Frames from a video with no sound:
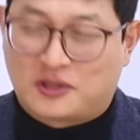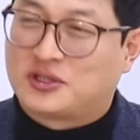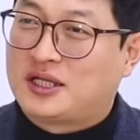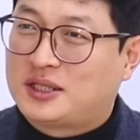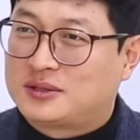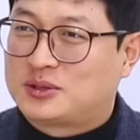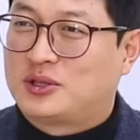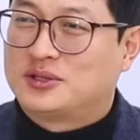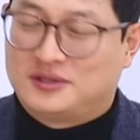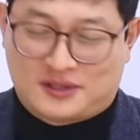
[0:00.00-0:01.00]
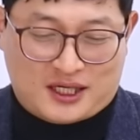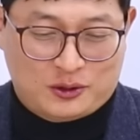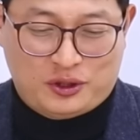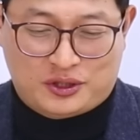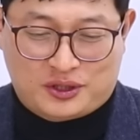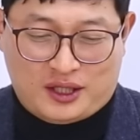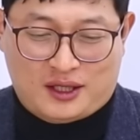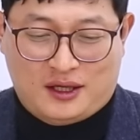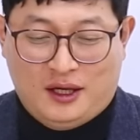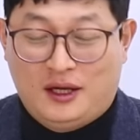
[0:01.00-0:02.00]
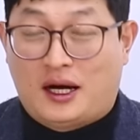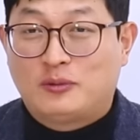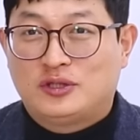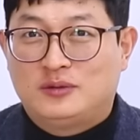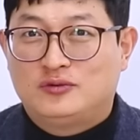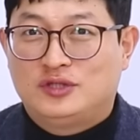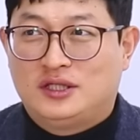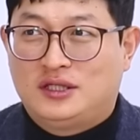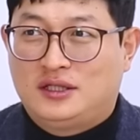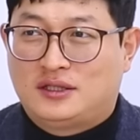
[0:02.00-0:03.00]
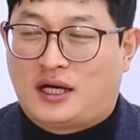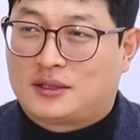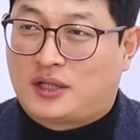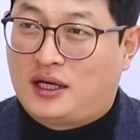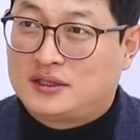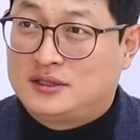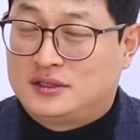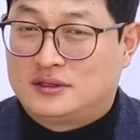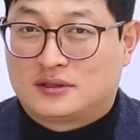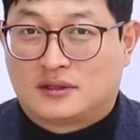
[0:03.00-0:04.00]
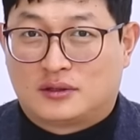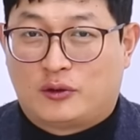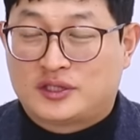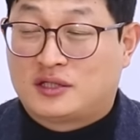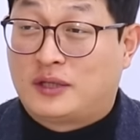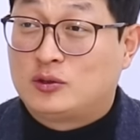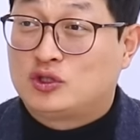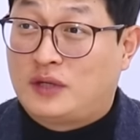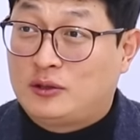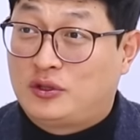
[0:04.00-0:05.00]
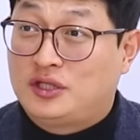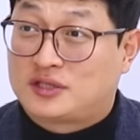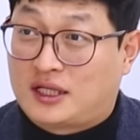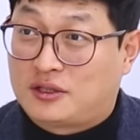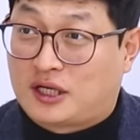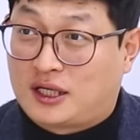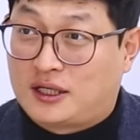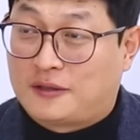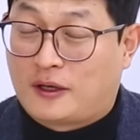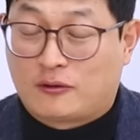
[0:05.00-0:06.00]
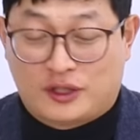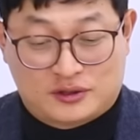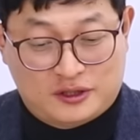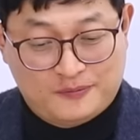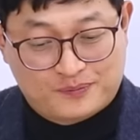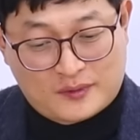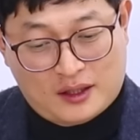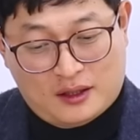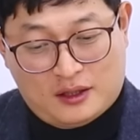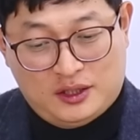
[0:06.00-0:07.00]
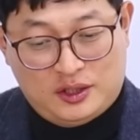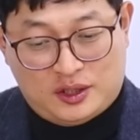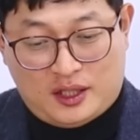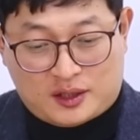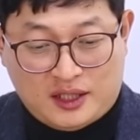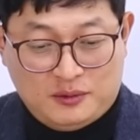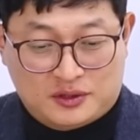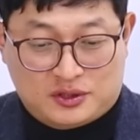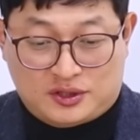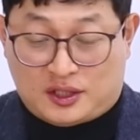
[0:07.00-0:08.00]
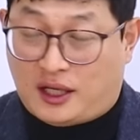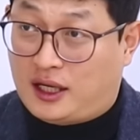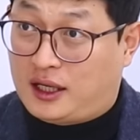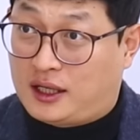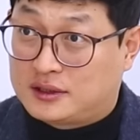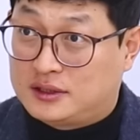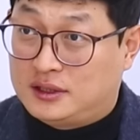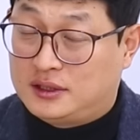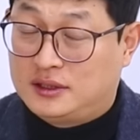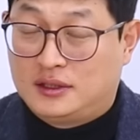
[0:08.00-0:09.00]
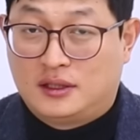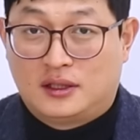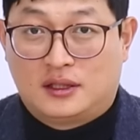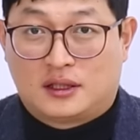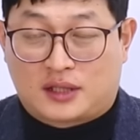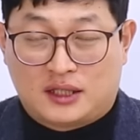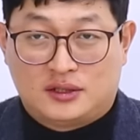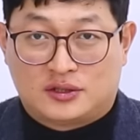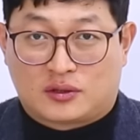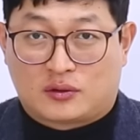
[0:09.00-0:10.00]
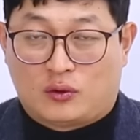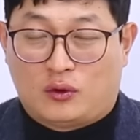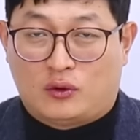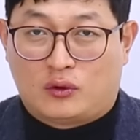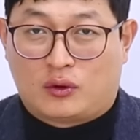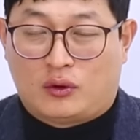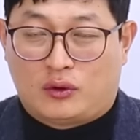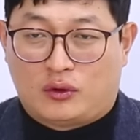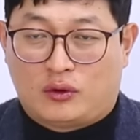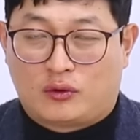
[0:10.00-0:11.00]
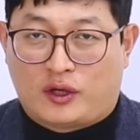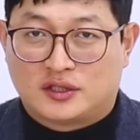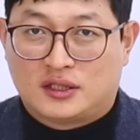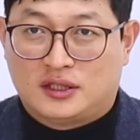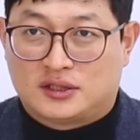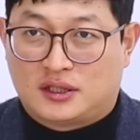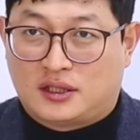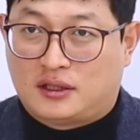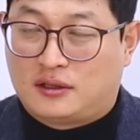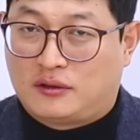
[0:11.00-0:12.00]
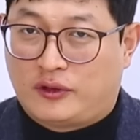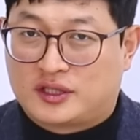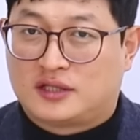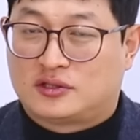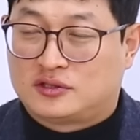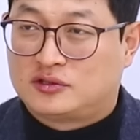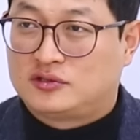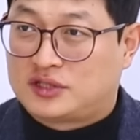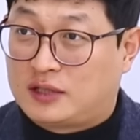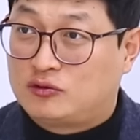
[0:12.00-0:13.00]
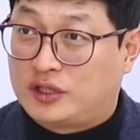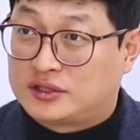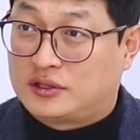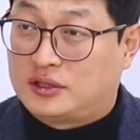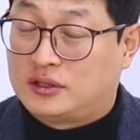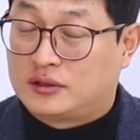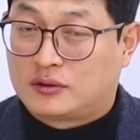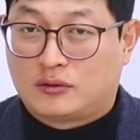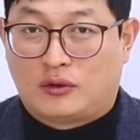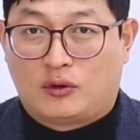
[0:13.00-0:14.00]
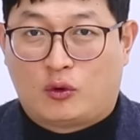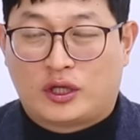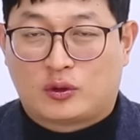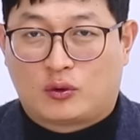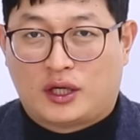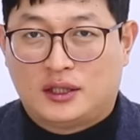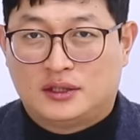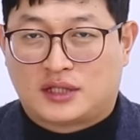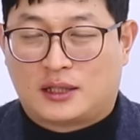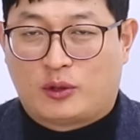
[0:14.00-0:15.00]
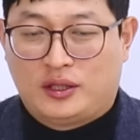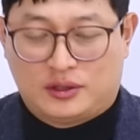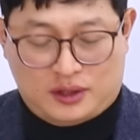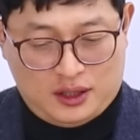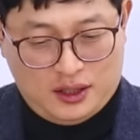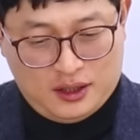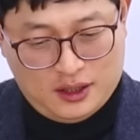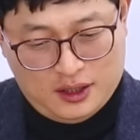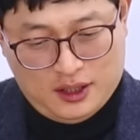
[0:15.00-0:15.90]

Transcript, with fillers: 거절했던 사례도 있는데, 아무튼 이분이 야 대학을 회사 그만두지 말고 여기서 다녀라 라고 해서 인텔에 다니면서 이제 대학을 다니셨고, 굉장히 이제 회사에서 승승장구해서, 오랫동안 잘 됐는데,